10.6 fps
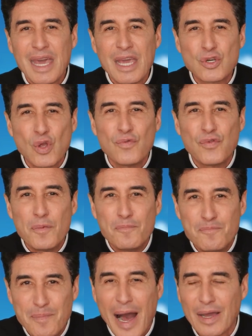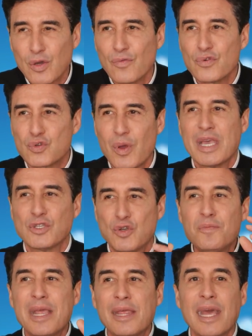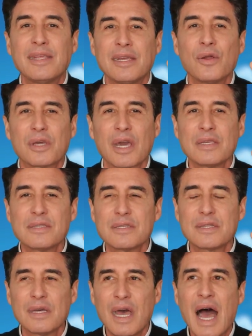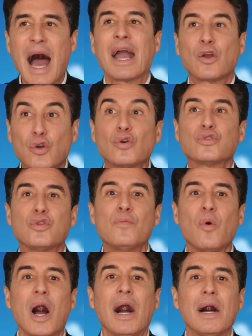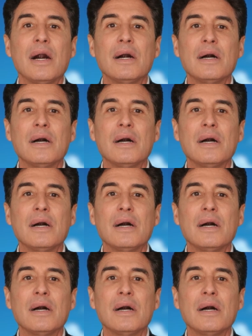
Et je ne veux pas que vous soyez humiliés, dit le Christ, à cause de moi.